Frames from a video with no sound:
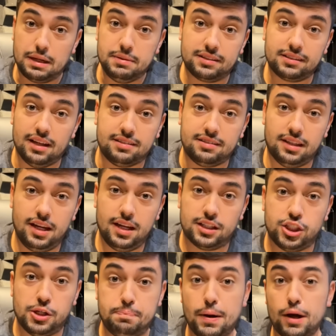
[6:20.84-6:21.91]
esquecer
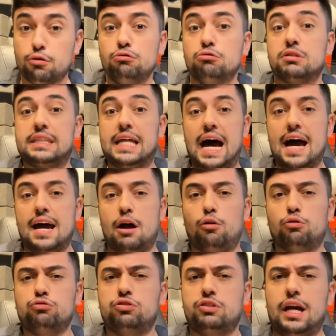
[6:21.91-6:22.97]
de perguntar a
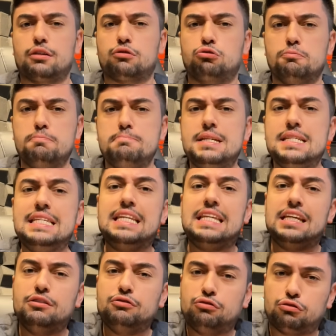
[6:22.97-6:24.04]
um certo
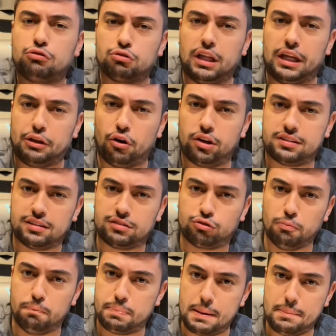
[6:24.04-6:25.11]
ministro da nossa
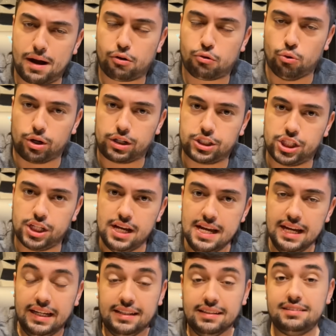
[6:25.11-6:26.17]
Suprema Corte
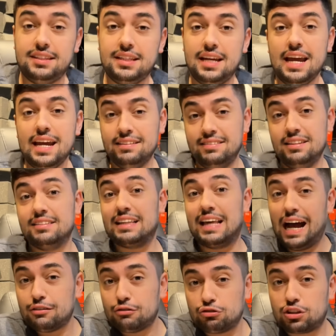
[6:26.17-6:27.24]
se esses
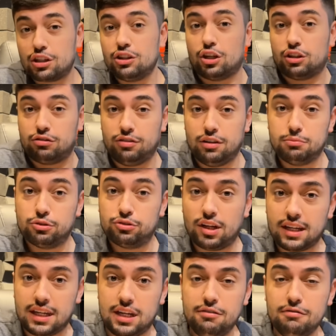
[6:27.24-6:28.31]
atos que nós vimos
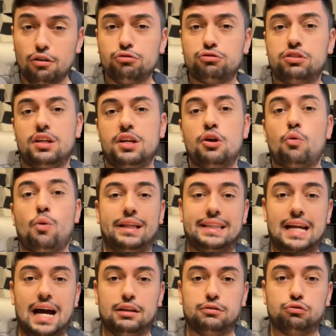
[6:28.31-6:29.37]
aqui vão ser
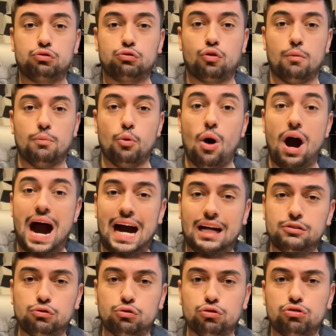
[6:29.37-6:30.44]
enquadrados como
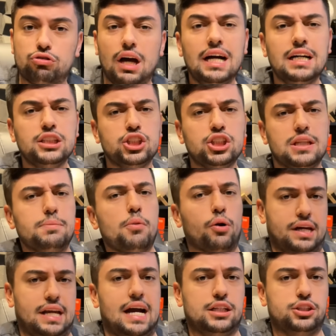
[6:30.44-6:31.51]
atos
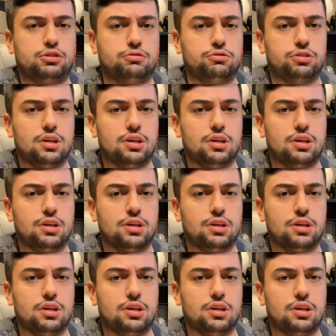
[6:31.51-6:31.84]
antidemocráticos,